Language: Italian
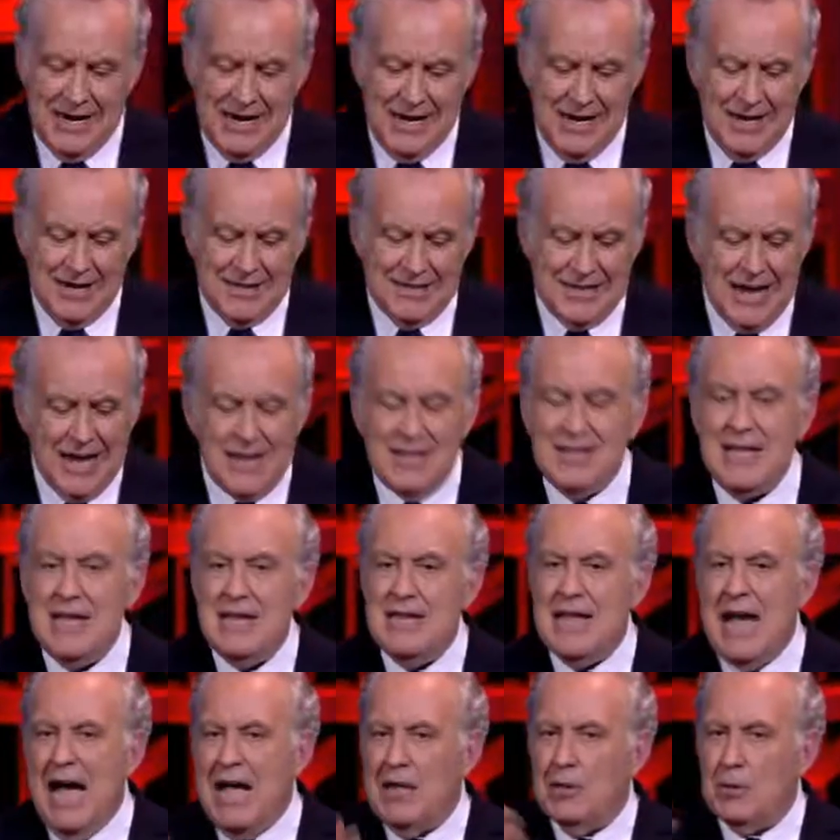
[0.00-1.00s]
Si è
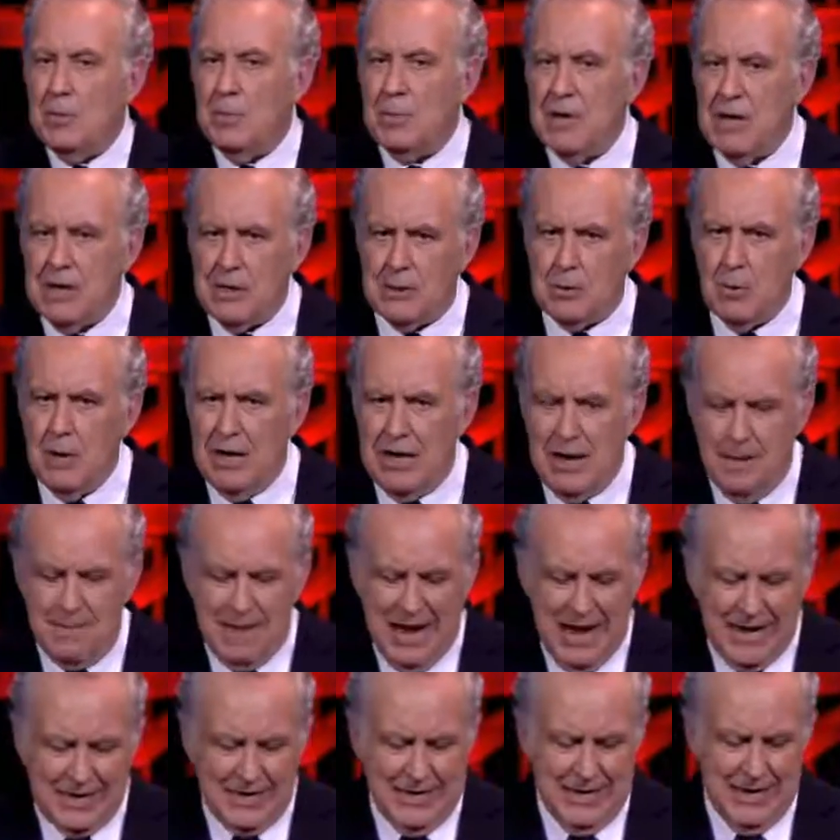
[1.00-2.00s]
indignato per quella
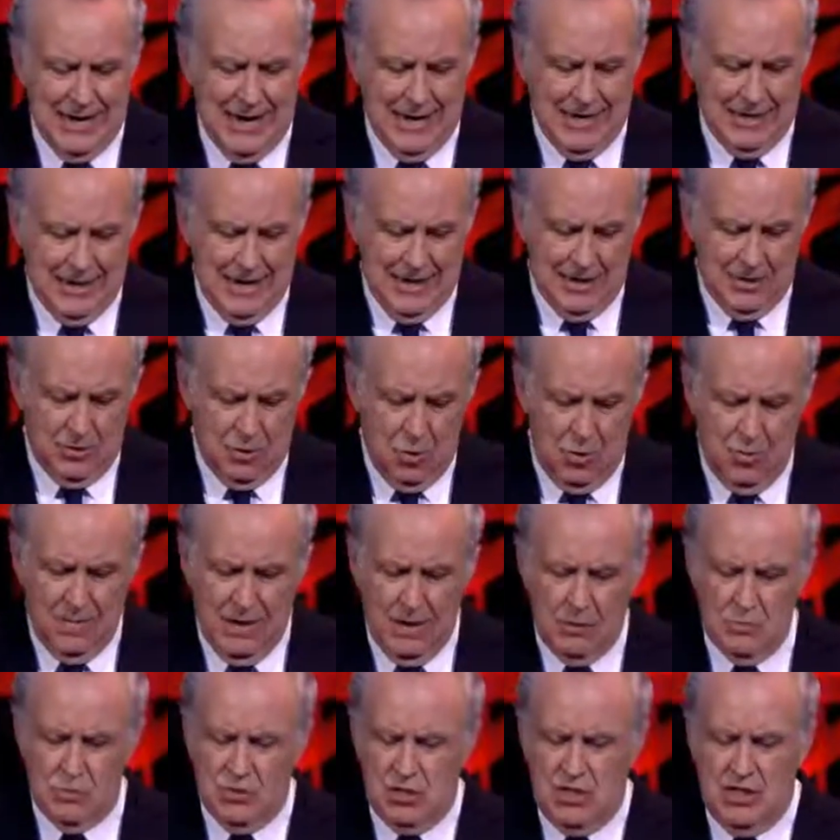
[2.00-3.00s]
macchina che a Roma
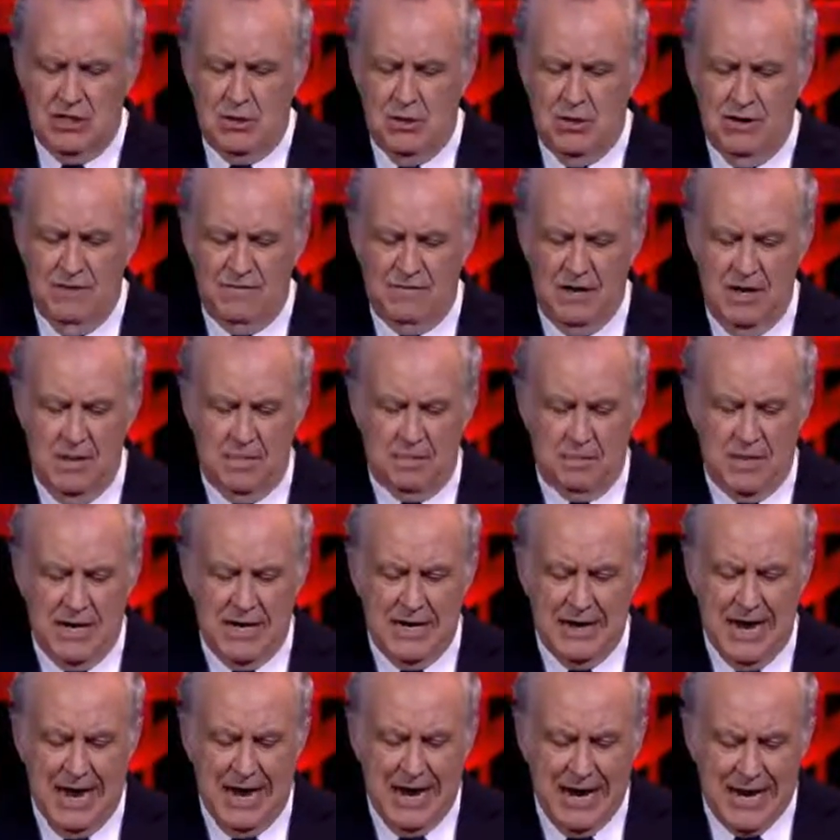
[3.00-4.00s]
uccide una
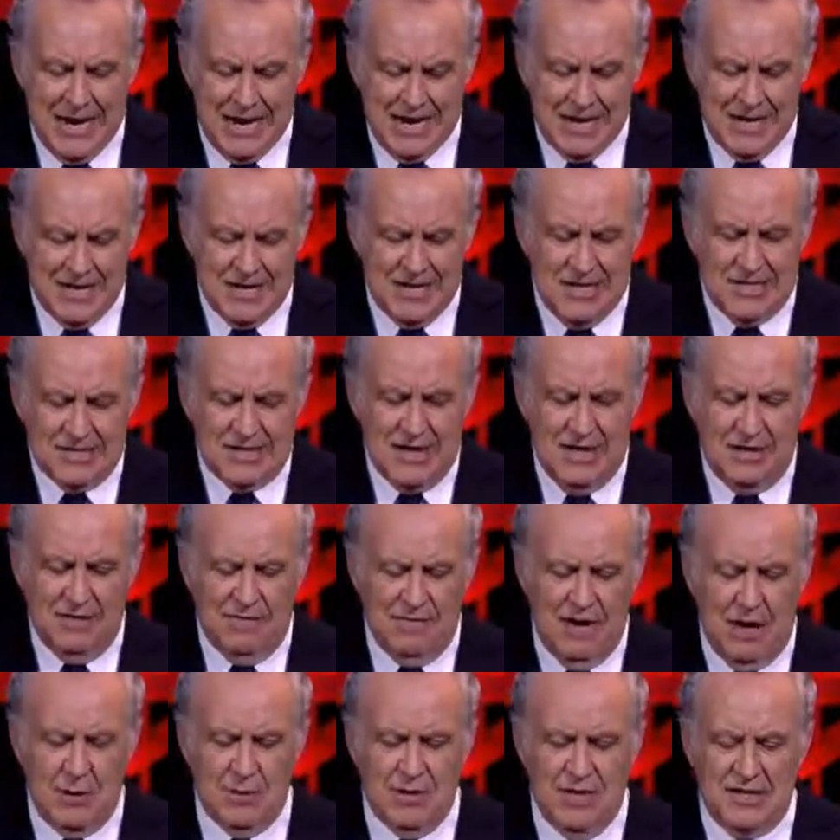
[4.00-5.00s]
filippina, rischia di
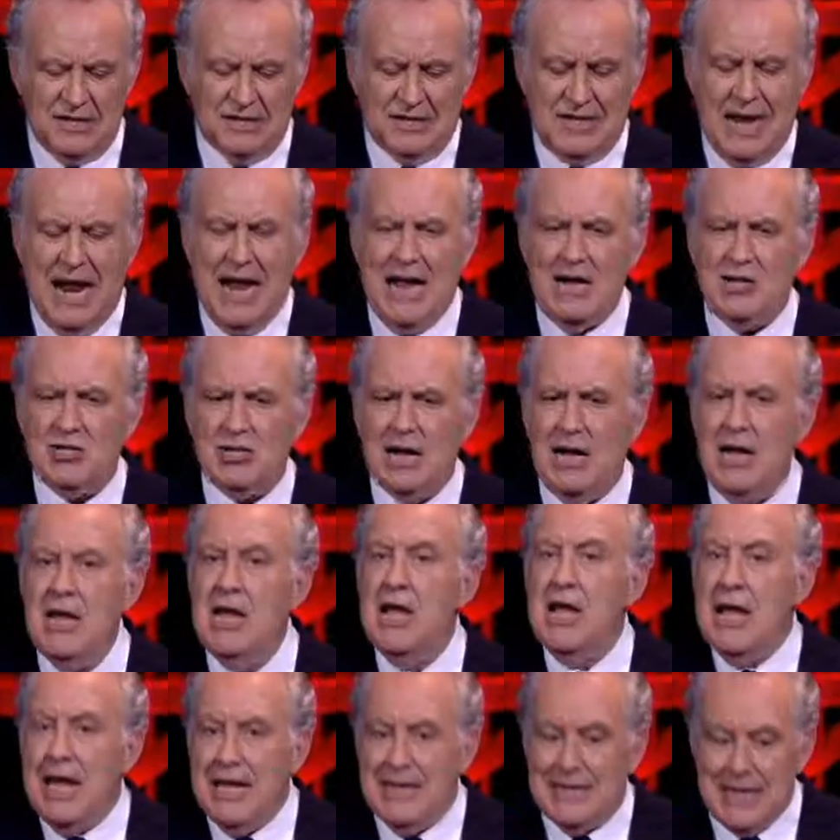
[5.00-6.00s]
fare una
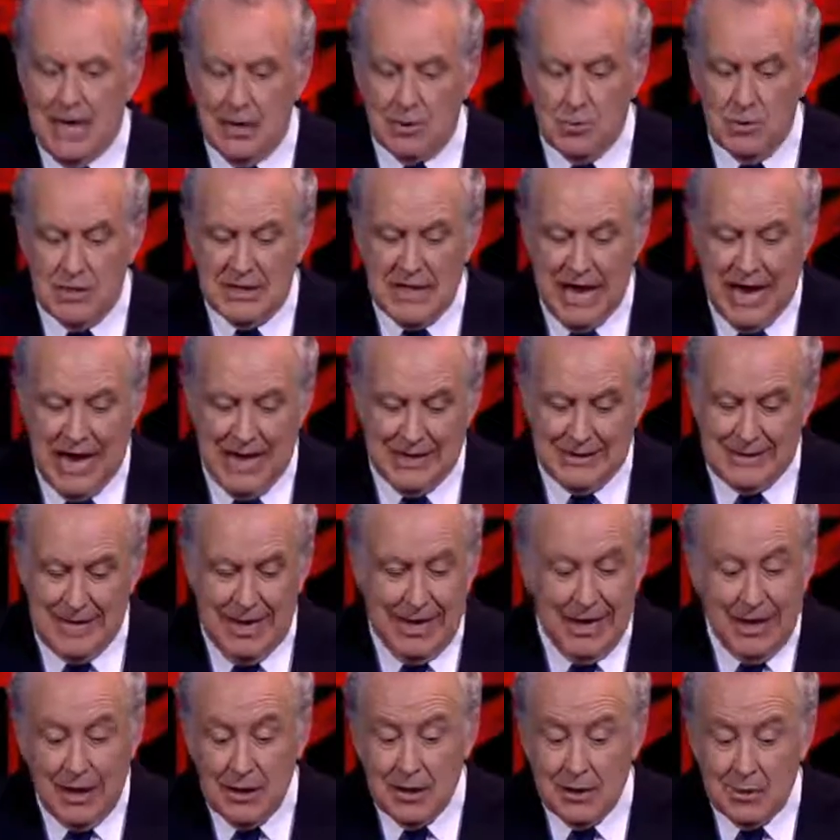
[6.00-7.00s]
strage ed è
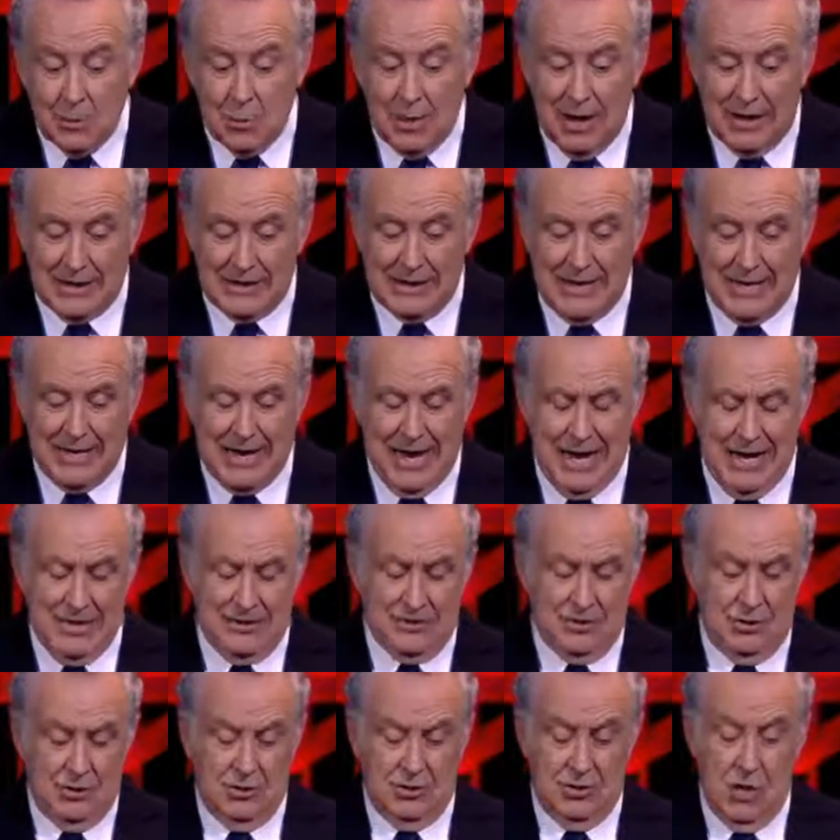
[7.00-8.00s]
guidata, guarda
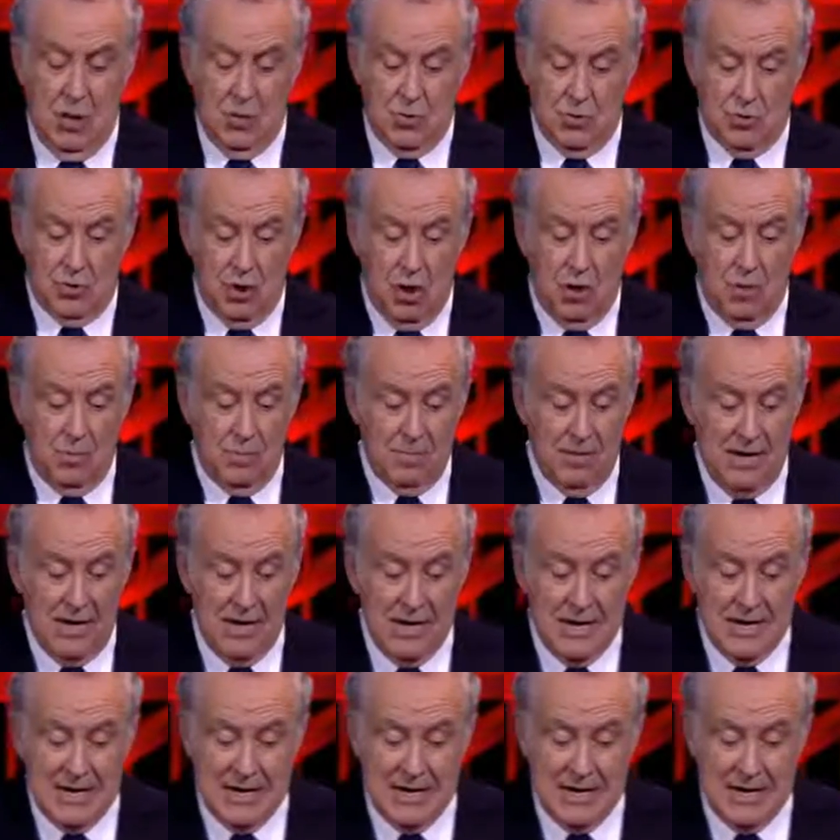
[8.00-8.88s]
caso, da un Rom.